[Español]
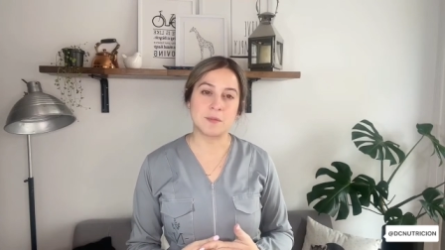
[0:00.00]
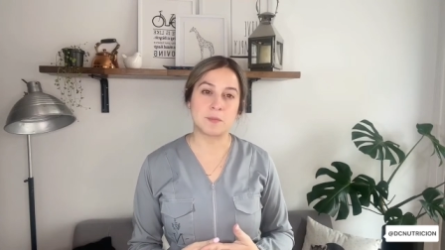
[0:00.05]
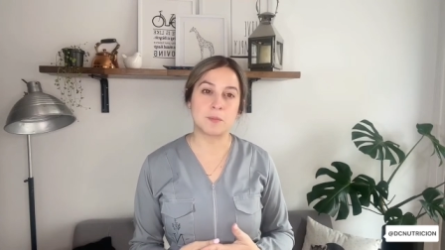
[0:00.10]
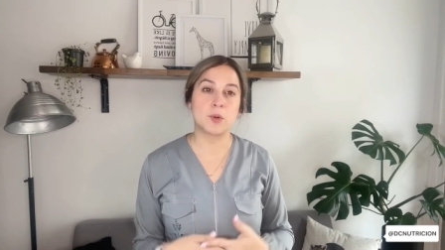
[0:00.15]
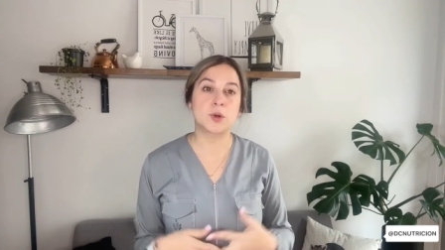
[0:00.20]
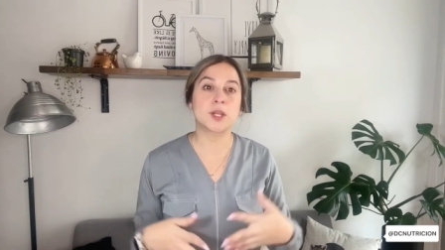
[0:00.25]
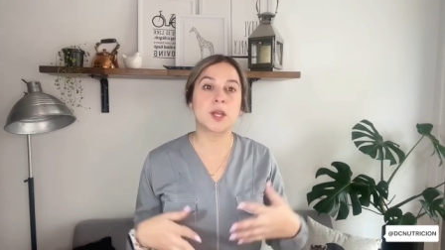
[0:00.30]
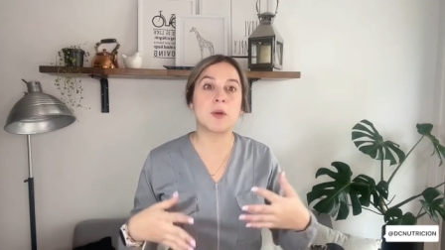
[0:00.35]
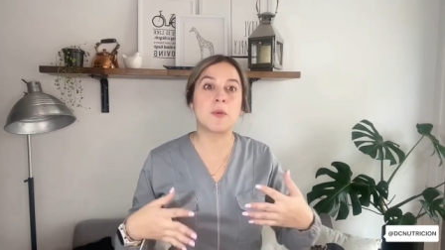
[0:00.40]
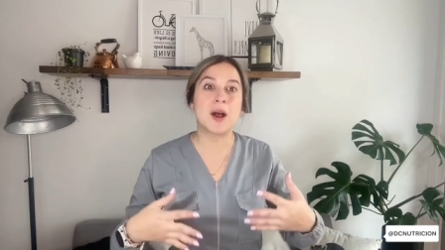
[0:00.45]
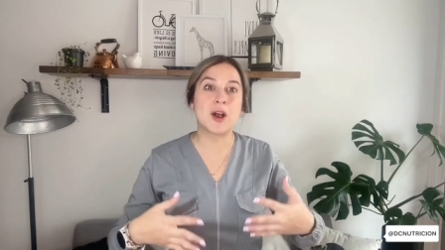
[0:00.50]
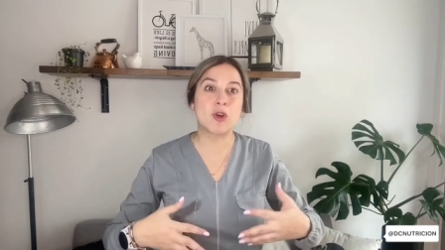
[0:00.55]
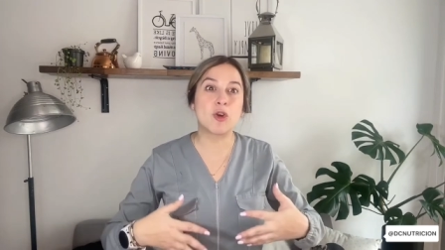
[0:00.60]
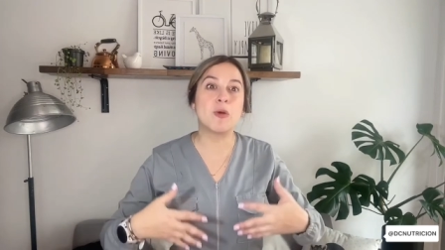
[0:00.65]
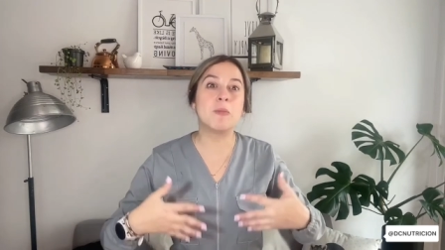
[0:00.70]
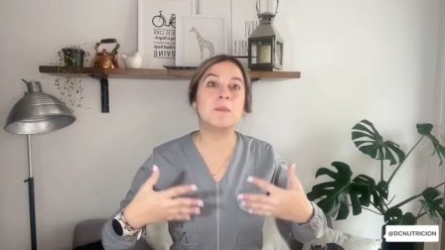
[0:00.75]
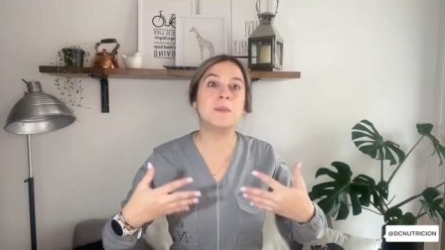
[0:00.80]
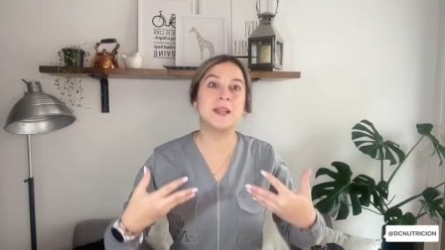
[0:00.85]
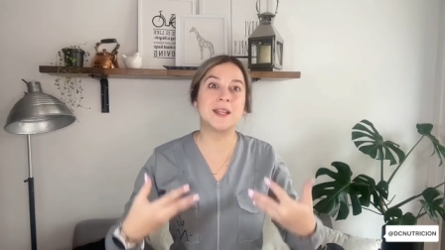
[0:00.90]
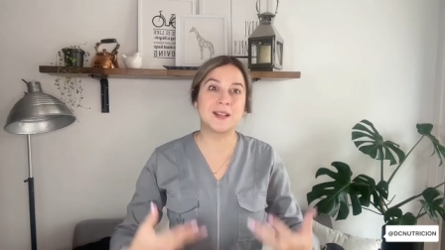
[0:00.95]
porque va a
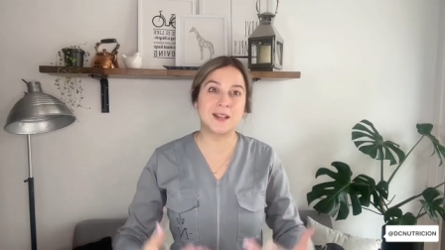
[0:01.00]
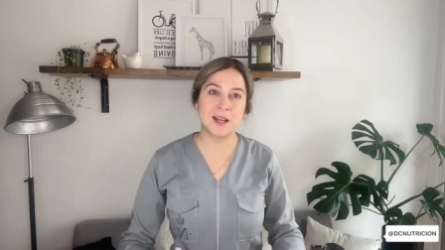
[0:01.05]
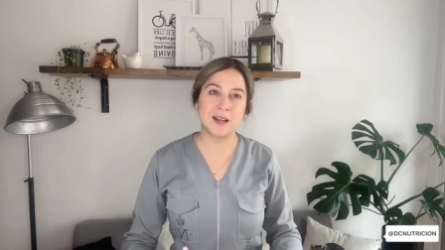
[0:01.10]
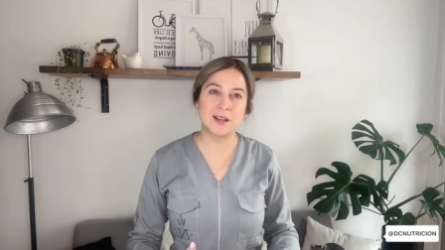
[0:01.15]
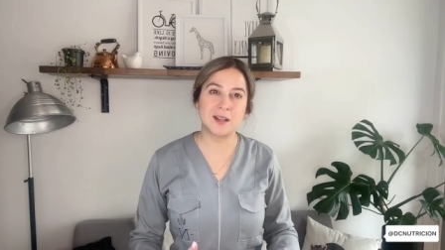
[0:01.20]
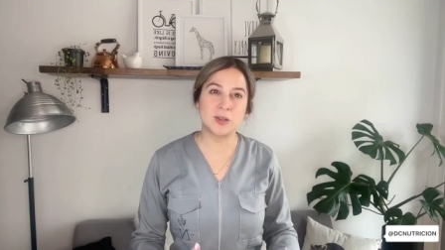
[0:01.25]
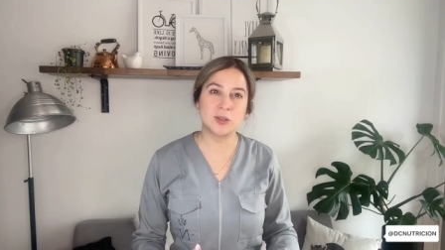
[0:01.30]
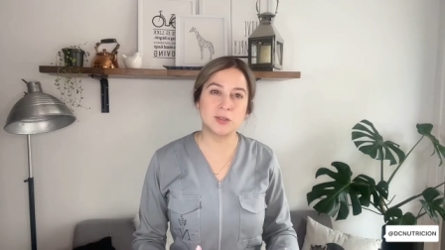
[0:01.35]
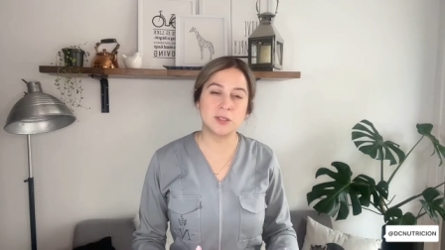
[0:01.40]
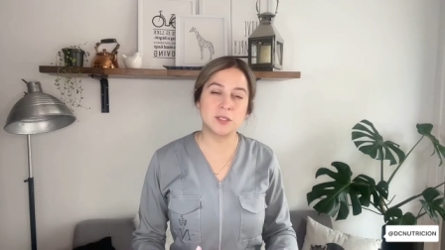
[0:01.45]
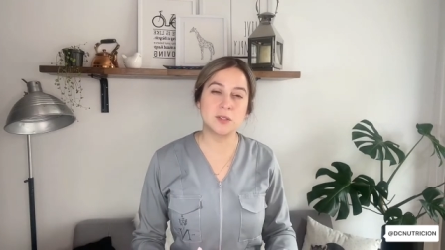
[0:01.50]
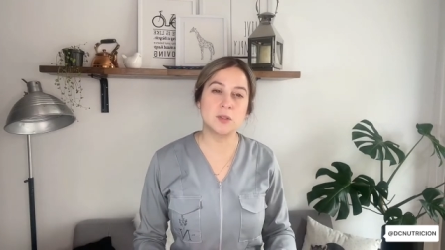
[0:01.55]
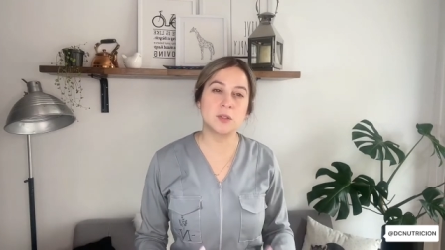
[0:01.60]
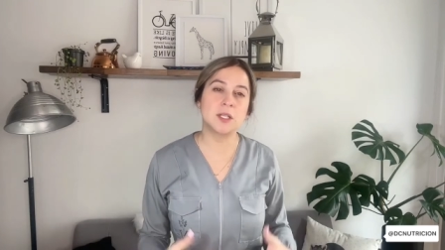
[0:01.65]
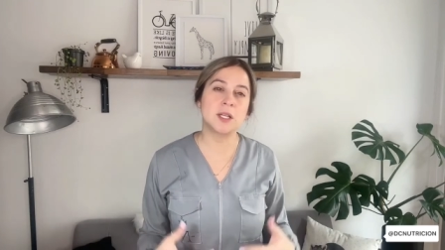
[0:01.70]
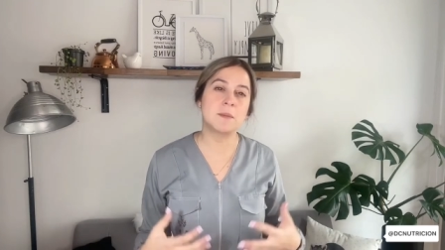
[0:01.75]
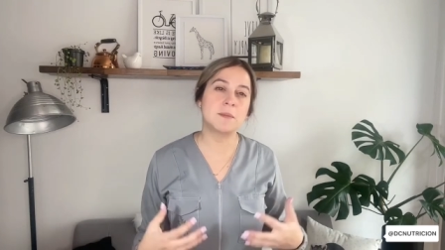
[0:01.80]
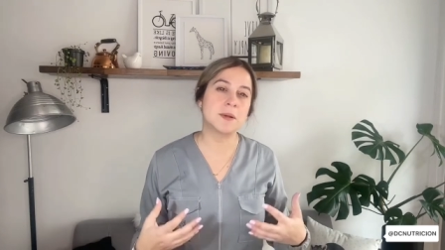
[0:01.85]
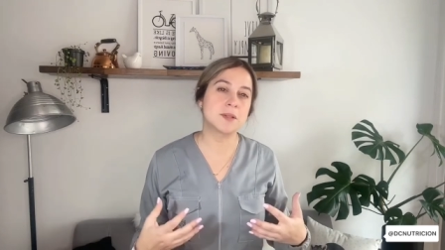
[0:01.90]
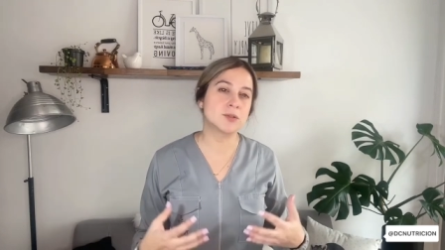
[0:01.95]
complicar la condición y
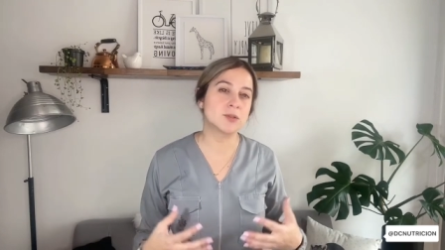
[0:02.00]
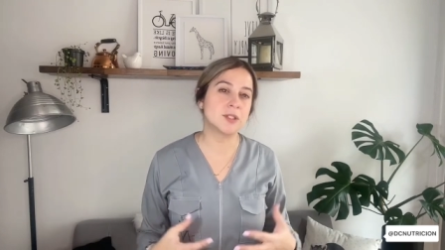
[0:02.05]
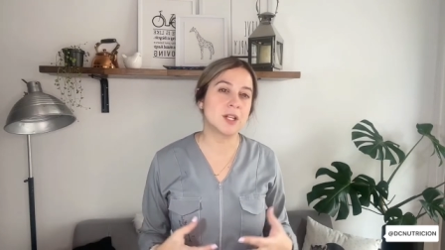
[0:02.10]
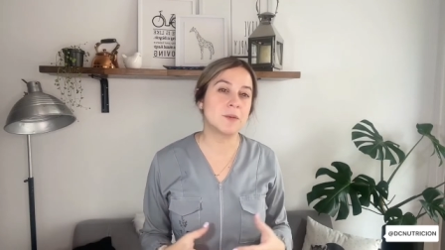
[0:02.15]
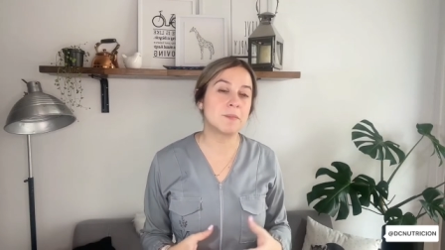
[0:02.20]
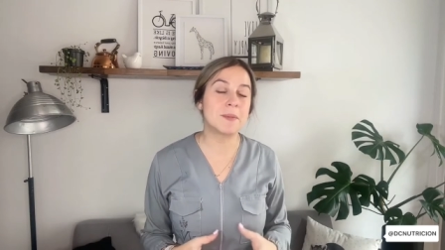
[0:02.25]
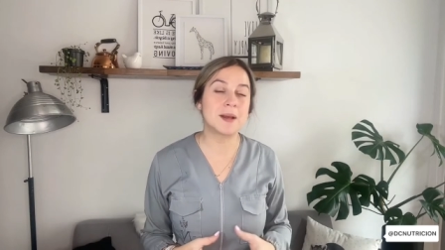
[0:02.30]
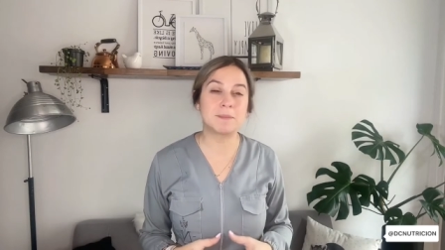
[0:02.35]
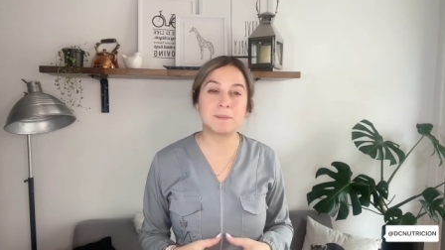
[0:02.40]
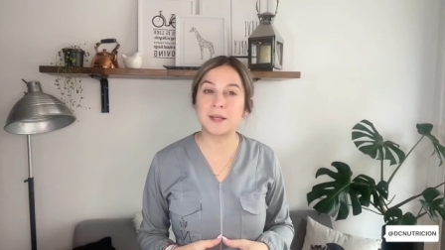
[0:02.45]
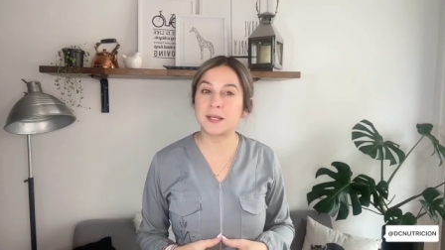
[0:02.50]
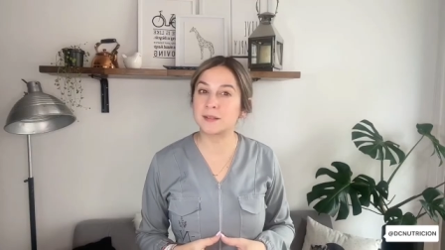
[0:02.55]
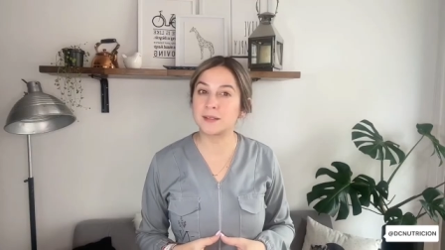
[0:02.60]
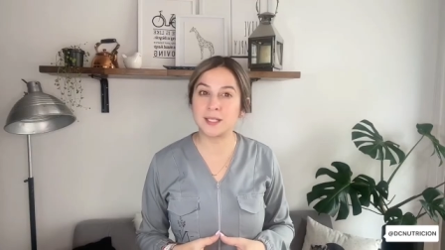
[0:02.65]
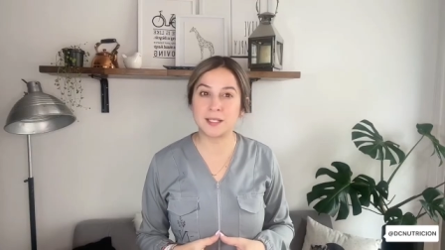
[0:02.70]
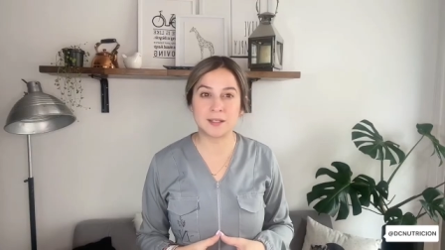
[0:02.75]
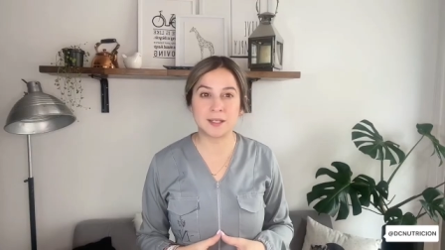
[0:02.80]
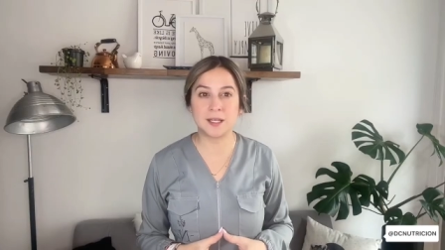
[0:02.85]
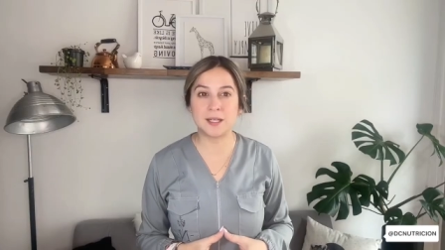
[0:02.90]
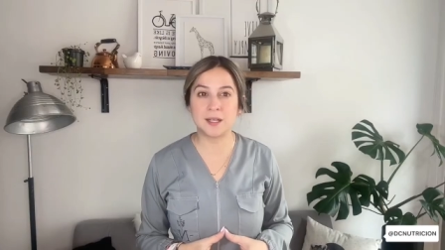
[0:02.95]
la persona va a
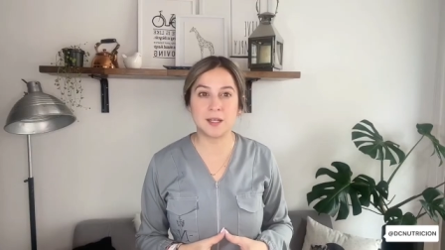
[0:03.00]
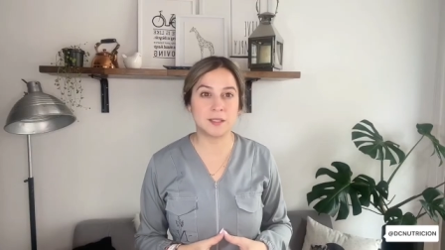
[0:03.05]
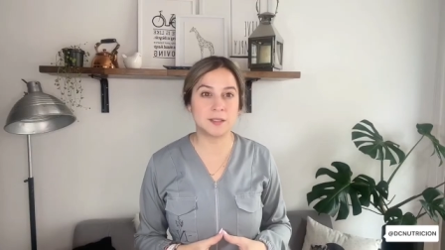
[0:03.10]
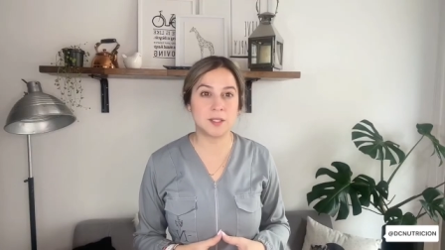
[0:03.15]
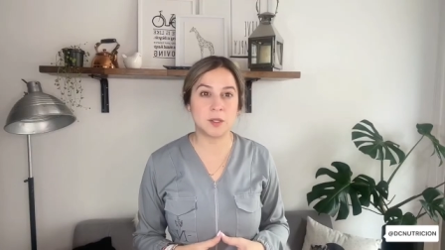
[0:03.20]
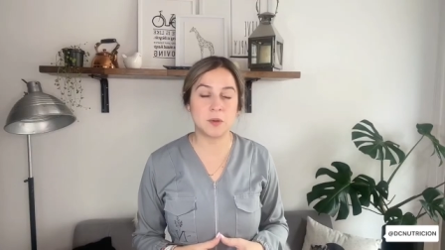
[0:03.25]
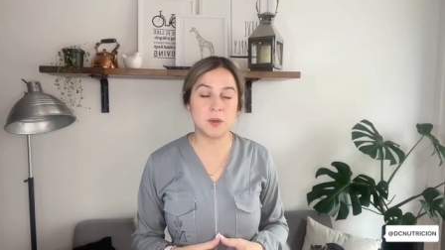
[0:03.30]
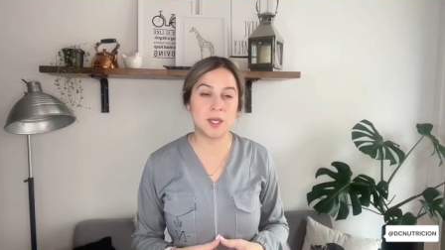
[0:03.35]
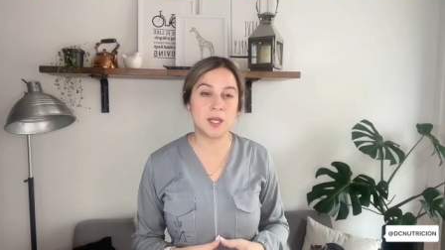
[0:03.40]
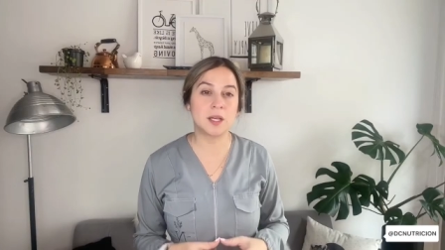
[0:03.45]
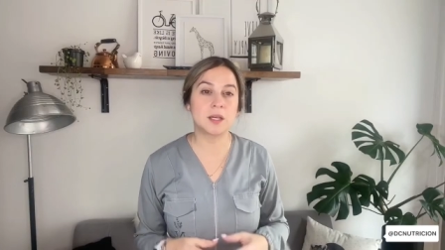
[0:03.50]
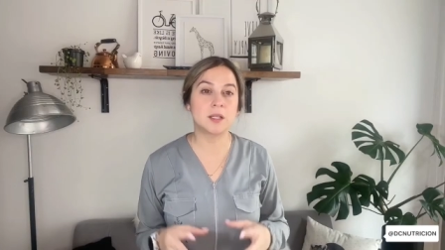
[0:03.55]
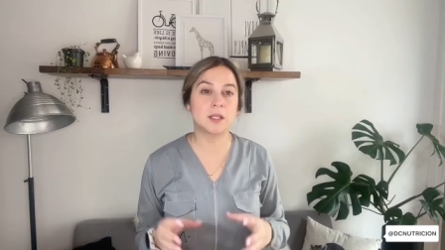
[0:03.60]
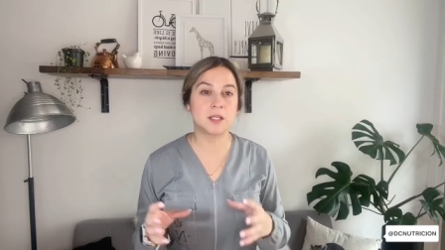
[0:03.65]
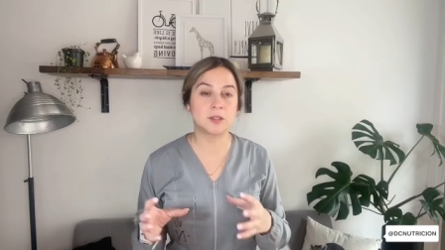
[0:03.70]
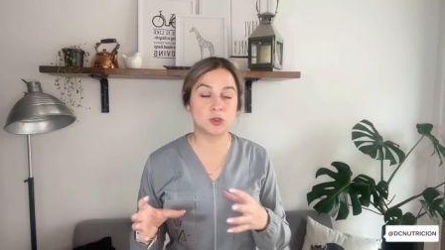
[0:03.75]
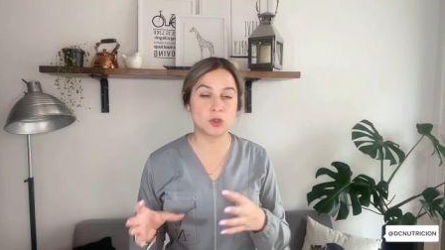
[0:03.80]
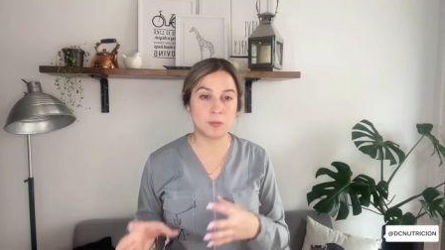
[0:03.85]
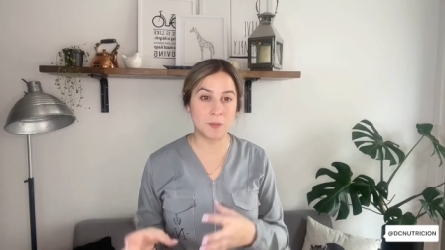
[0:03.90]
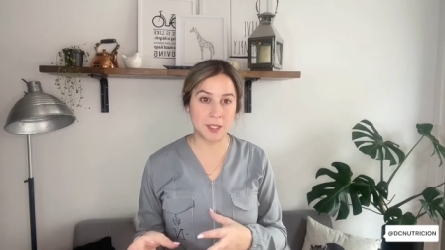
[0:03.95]
perder calidad de vida
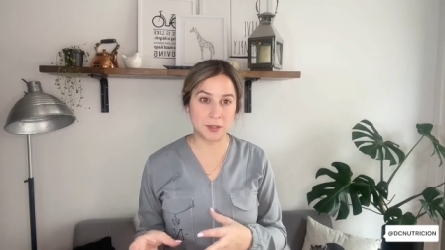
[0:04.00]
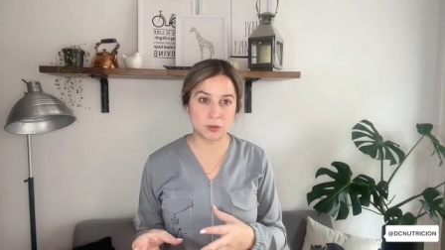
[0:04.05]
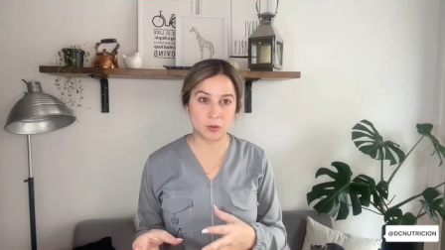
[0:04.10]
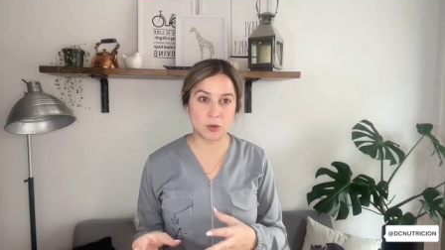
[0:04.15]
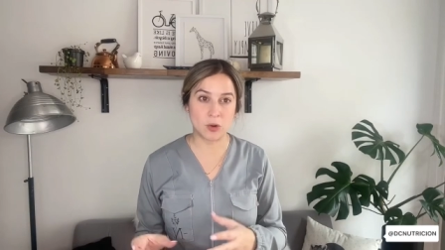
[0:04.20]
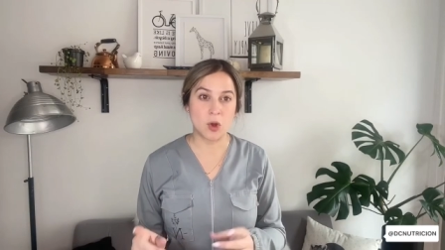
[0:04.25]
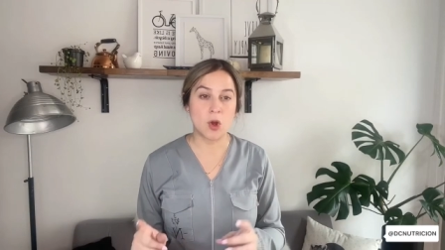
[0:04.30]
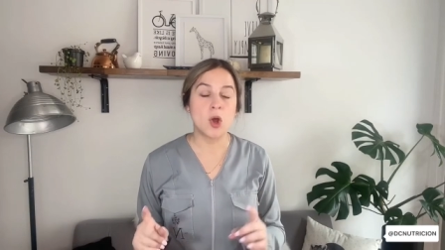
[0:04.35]
tomándolo.